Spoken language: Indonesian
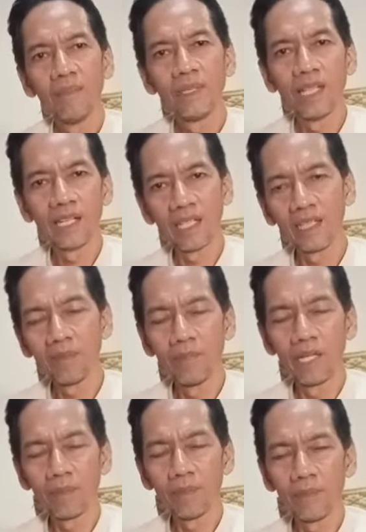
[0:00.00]
penyakit
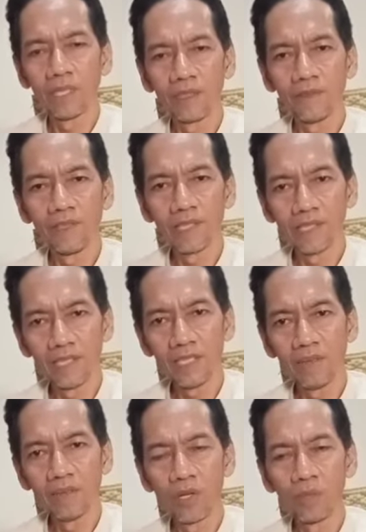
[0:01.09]
baik penyakit fisik
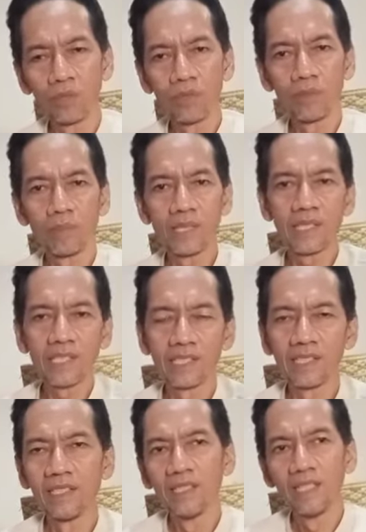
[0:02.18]
maupun psikis.